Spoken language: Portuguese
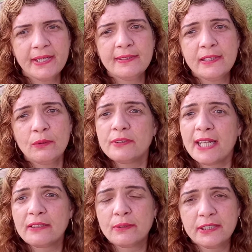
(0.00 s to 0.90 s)
entre em
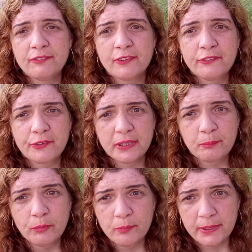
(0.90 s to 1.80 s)
contato com a Defensoria
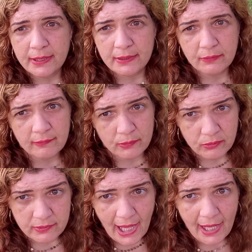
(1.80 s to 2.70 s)
Pública do seu
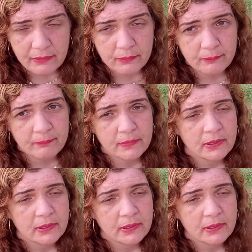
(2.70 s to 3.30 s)
estado,